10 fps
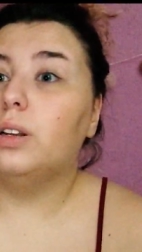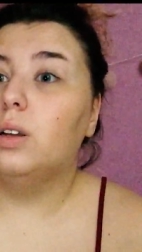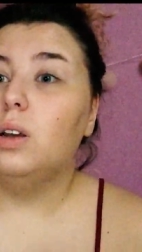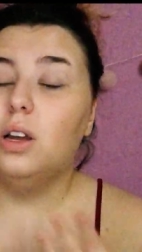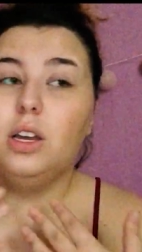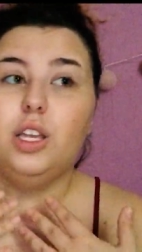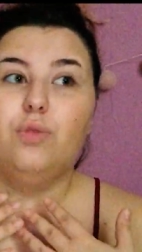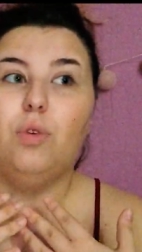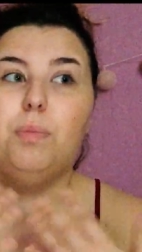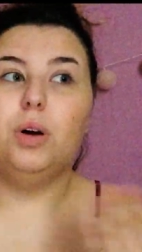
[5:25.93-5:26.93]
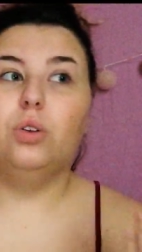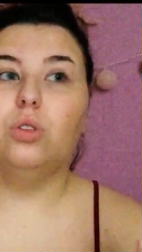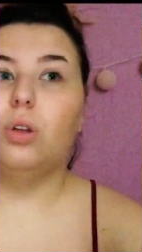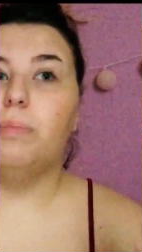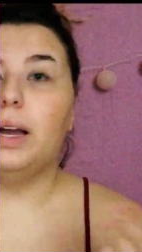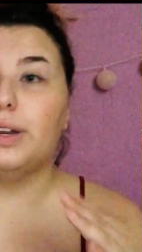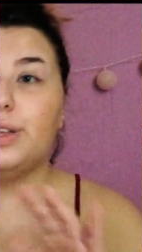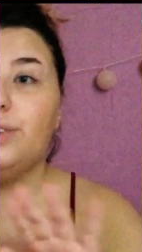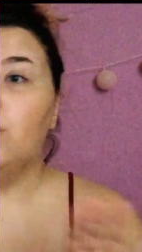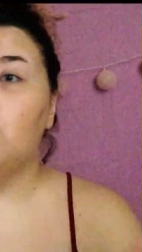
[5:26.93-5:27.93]
Ils veulent pas en entendre parler, ils veulent
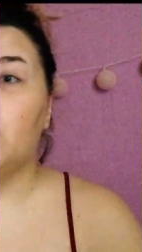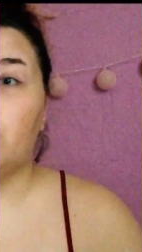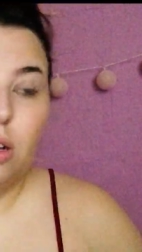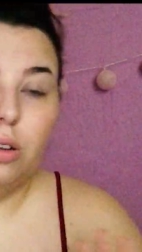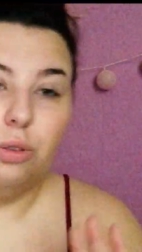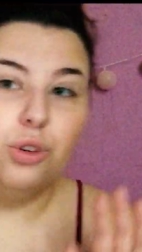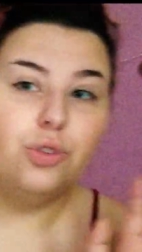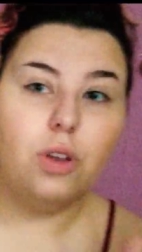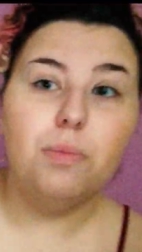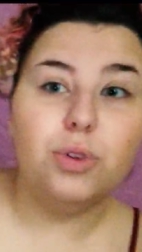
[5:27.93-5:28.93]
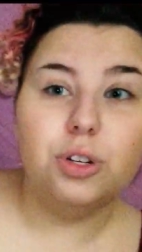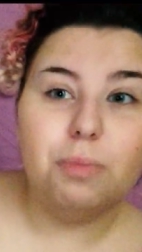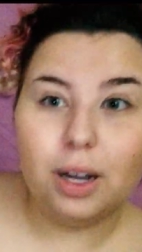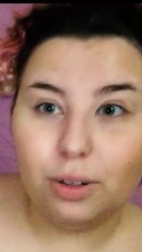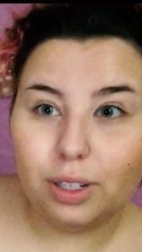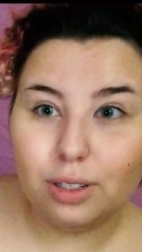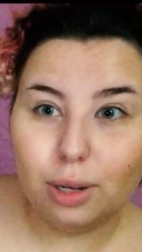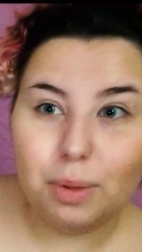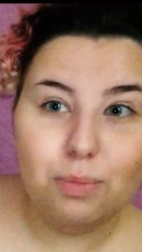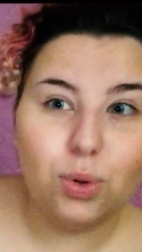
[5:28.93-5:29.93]
rien voir. Je fais une petite parenthèse quand même pour
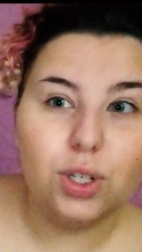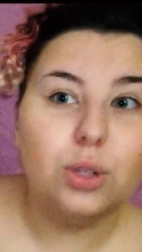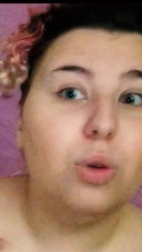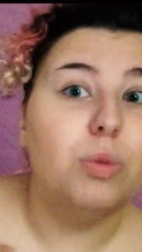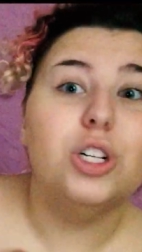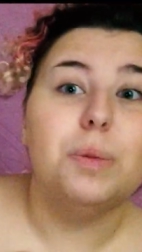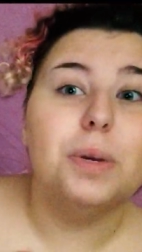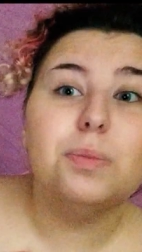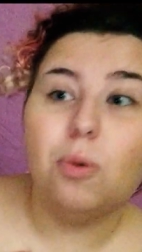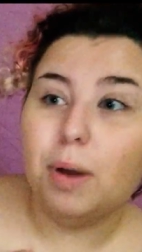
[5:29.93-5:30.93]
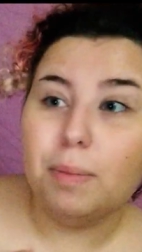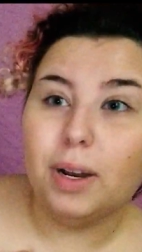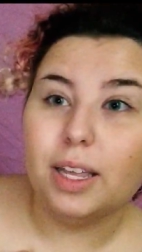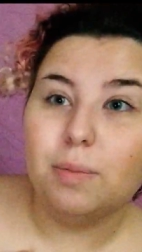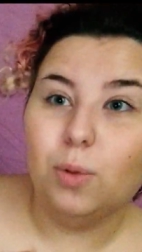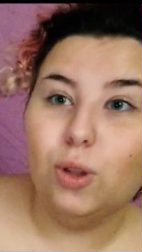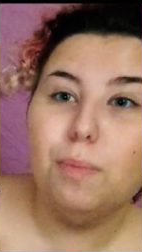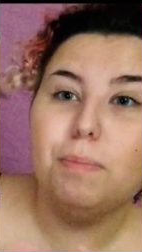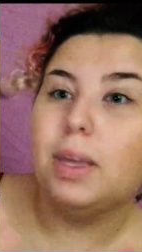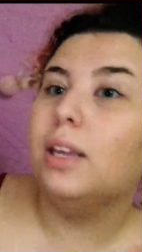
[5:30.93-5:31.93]
dire que moi j'ai pas ce problème là avec mon homme, mais
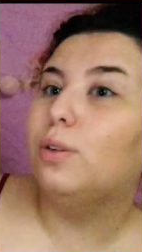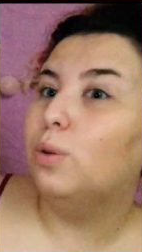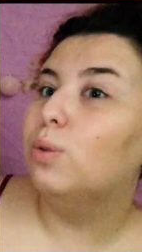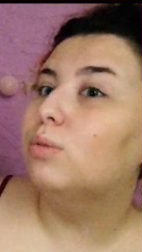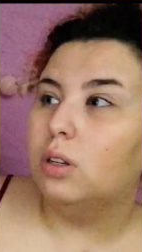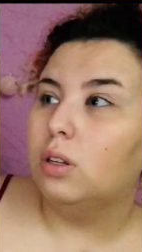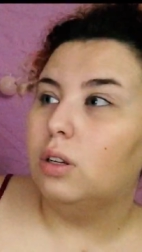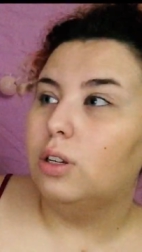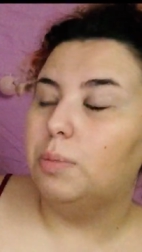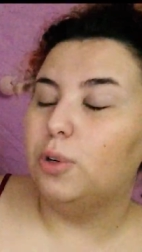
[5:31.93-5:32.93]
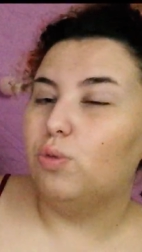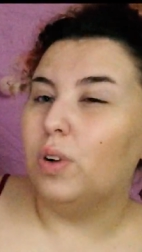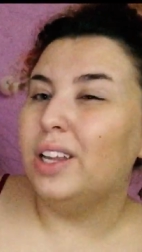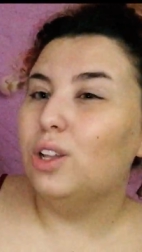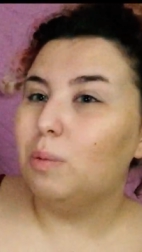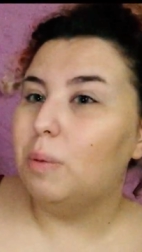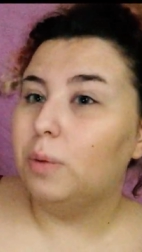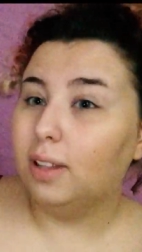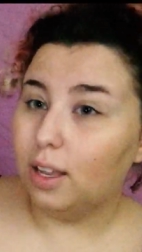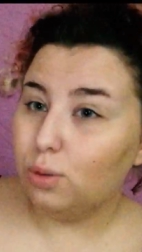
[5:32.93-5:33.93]
que je je vois énormément de garçons
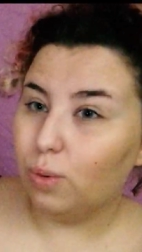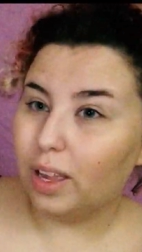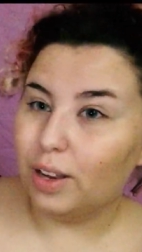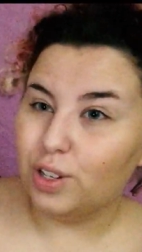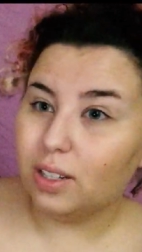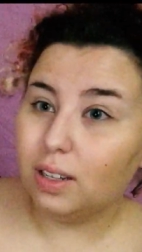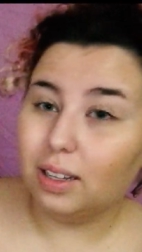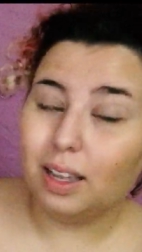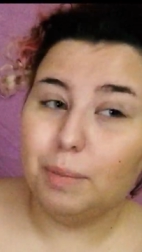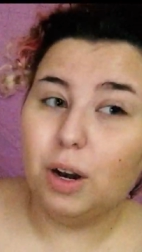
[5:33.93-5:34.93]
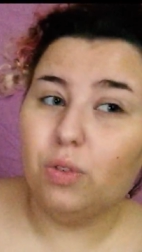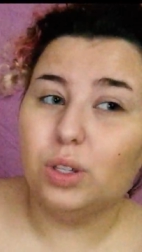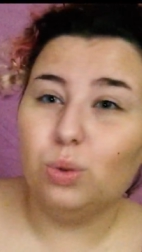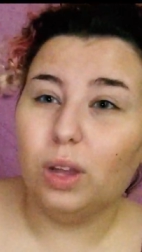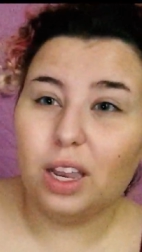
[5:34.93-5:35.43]
réagir très très mal face aux règles.